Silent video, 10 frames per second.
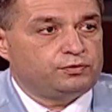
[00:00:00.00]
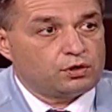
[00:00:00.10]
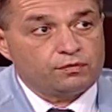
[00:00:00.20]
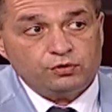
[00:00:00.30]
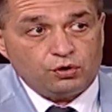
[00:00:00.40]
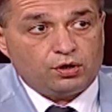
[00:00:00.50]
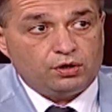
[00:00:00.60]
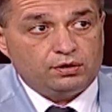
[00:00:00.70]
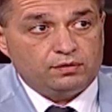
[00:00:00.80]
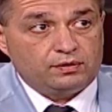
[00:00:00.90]
все
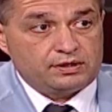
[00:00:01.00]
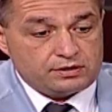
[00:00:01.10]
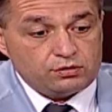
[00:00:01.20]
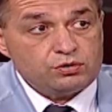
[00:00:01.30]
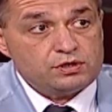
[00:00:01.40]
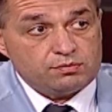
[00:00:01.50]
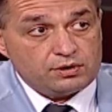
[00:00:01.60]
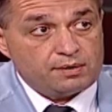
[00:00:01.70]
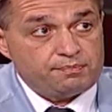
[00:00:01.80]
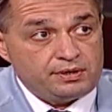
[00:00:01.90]
равно Конституция
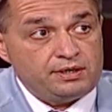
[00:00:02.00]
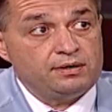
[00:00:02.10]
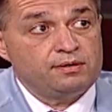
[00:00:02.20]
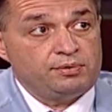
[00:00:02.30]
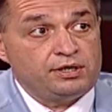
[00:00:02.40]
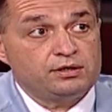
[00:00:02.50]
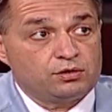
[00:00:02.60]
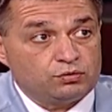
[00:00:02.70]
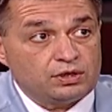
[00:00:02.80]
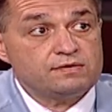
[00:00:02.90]
была при,
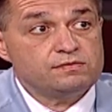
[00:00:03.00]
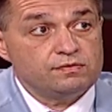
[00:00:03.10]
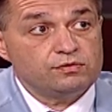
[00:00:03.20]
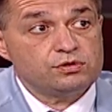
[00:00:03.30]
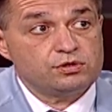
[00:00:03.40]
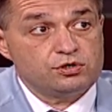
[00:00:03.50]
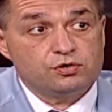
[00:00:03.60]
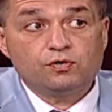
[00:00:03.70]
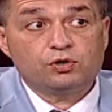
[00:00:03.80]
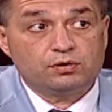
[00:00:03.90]
принята у нас в
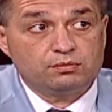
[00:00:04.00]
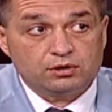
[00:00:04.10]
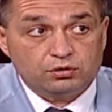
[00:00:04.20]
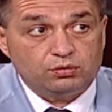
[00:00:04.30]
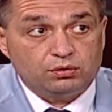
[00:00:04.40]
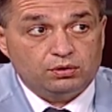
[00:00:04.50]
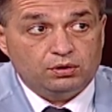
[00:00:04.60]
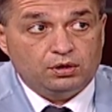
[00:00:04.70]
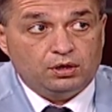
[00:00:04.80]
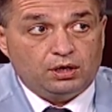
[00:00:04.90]
1994 году.
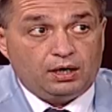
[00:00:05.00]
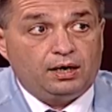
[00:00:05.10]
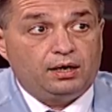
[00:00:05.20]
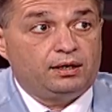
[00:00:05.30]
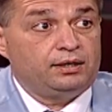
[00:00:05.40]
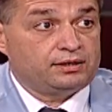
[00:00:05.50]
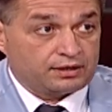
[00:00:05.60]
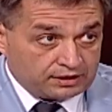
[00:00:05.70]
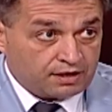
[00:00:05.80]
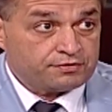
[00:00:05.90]
И
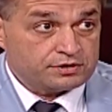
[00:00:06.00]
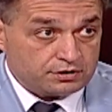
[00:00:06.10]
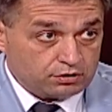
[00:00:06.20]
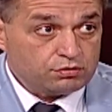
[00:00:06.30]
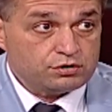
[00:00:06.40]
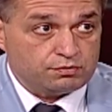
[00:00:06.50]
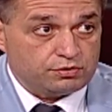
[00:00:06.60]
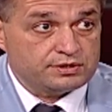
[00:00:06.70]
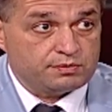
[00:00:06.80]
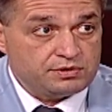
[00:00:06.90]
тогда в Конституцию
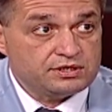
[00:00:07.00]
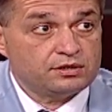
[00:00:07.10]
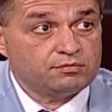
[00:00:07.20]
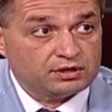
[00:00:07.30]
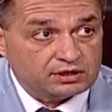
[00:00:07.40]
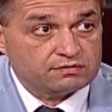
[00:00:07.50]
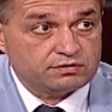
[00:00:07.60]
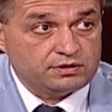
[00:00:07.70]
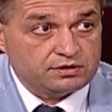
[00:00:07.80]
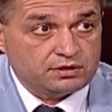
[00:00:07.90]
был записан
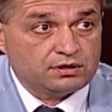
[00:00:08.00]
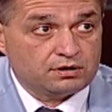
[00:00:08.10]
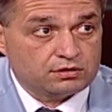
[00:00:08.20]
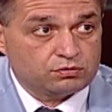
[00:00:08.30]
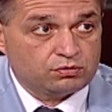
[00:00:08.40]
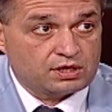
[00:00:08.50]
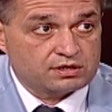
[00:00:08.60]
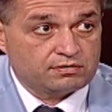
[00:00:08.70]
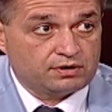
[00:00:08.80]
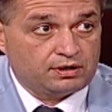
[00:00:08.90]
молдавский язык как
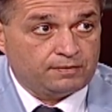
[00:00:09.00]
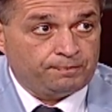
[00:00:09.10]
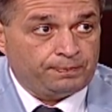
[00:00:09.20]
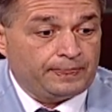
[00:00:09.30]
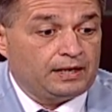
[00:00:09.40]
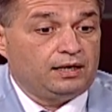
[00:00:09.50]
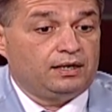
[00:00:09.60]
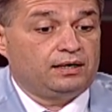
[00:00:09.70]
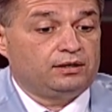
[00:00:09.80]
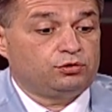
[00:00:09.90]
государственный.
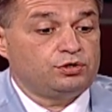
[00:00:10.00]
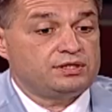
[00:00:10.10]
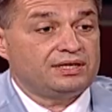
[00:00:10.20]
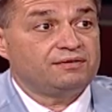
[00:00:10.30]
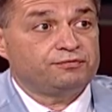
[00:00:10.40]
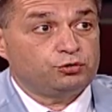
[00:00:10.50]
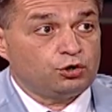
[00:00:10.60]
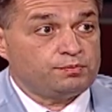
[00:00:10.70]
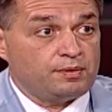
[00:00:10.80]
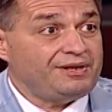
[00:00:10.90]
Э, то есть в
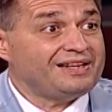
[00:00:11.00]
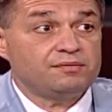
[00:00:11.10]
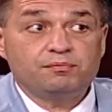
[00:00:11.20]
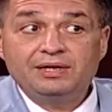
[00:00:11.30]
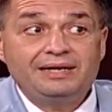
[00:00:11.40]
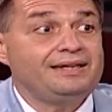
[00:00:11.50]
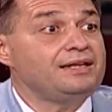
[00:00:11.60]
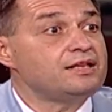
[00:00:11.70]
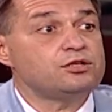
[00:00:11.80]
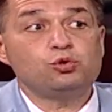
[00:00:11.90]
тот момент были
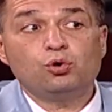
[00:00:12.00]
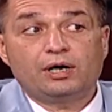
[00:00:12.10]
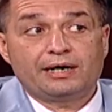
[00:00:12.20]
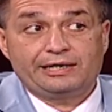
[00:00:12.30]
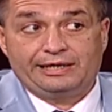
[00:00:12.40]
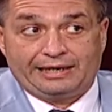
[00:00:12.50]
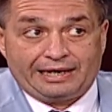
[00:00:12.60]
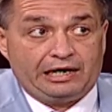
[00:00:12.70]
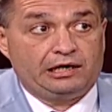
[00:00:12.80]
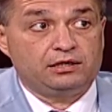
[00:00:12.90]
не настолько
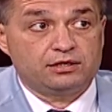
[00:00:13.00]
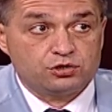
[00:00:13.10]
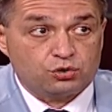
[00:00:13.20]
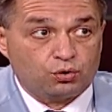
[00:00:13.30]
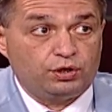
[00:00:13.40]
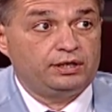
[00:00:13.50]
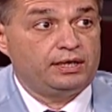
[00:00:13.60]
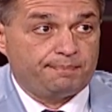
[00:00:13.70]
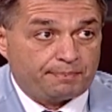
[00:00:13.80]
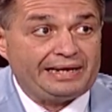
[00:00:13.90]
радикально
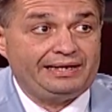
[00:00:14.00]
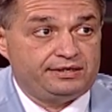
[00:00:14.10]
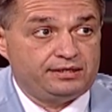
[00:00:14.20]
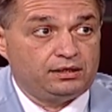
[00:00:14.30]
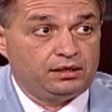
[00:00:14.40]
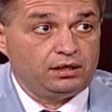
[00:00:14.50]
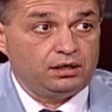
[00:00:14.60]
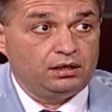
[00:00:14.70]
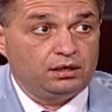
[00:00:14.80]
настроенные политики,